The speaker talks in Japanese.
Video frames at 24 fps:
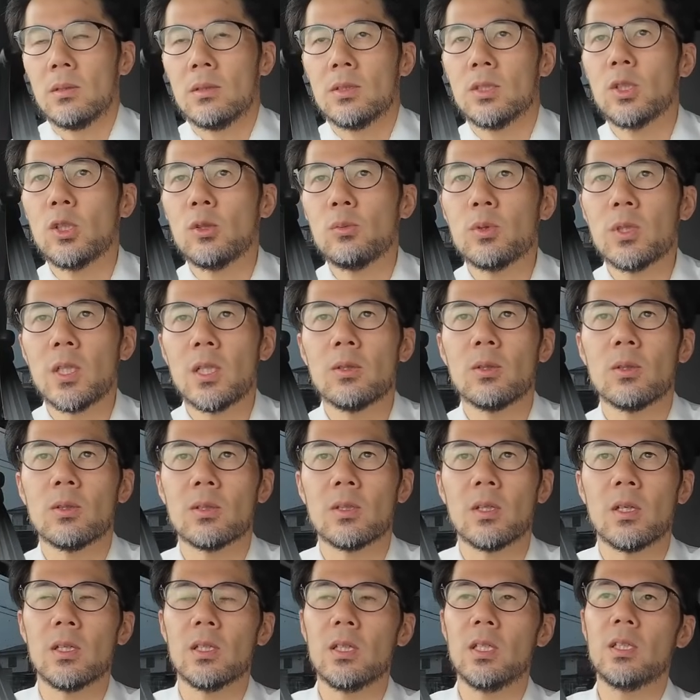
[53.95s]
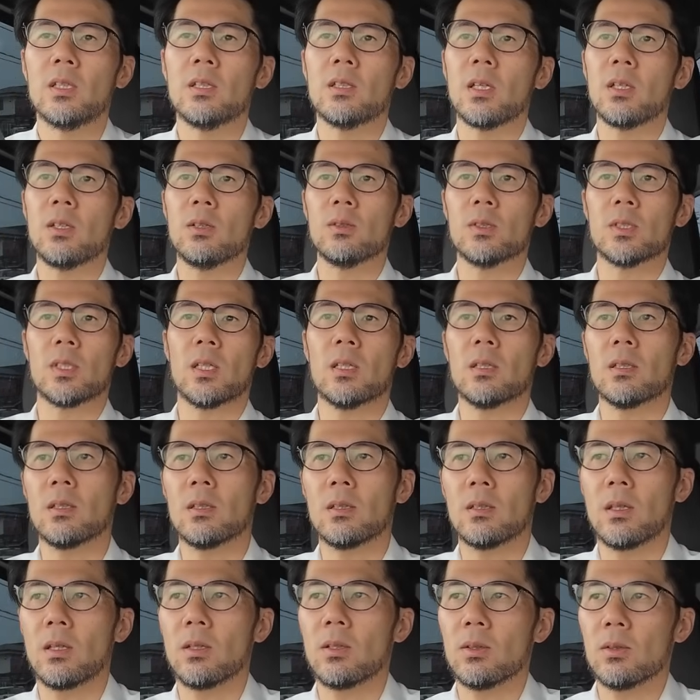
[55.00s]
ジューンブライドっていいって言うじゃんっ
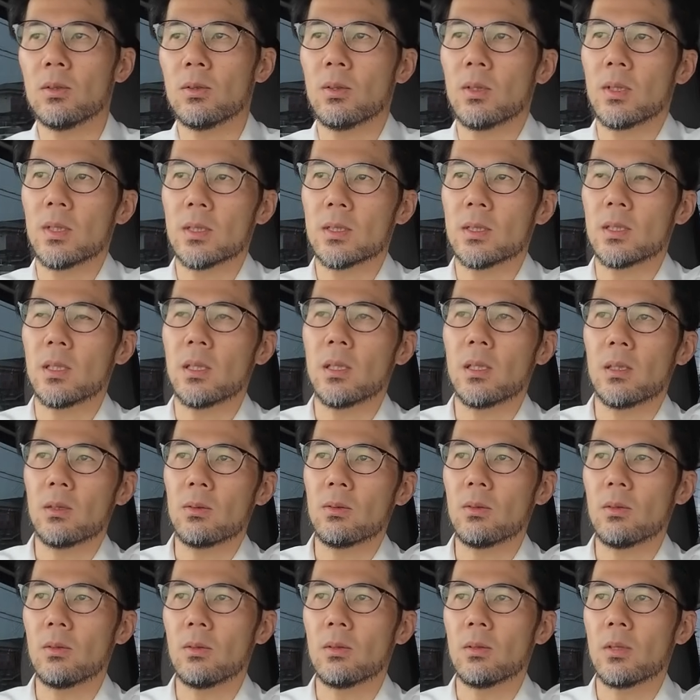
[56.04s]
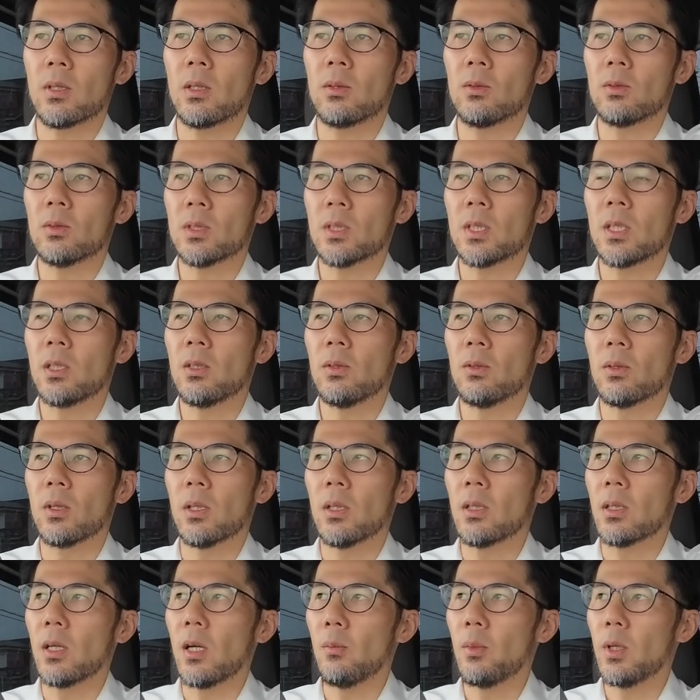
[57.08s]
ていうのはですねあの結婚式業
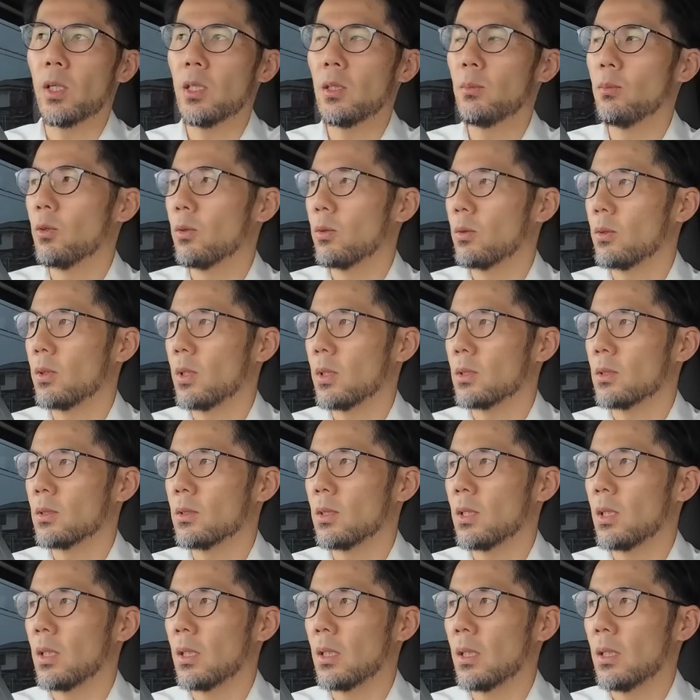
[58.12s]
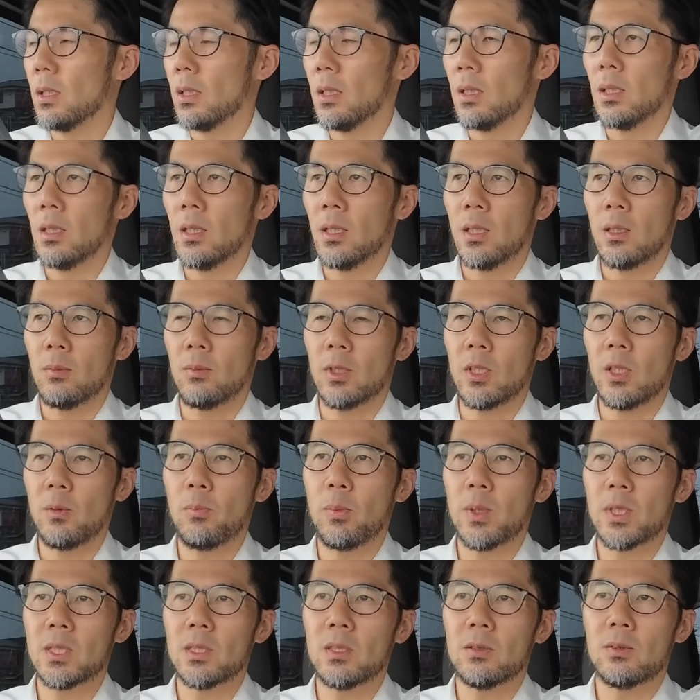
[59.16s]
界があまりにも6月に、まあ、日
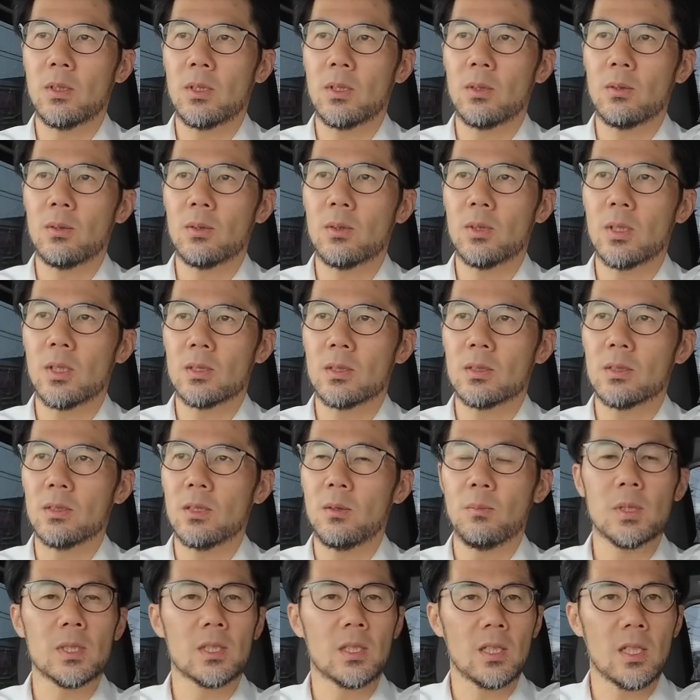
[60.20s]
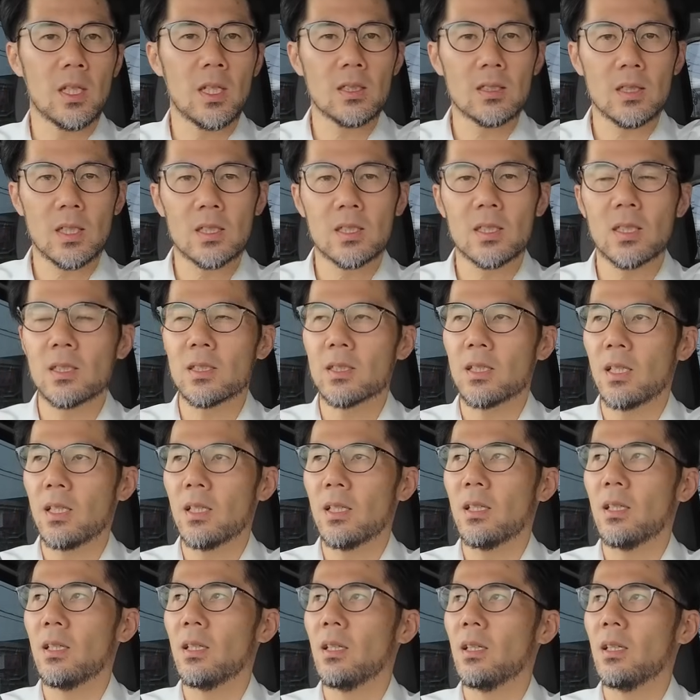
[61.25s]
八に加えて6月日八2月8月ね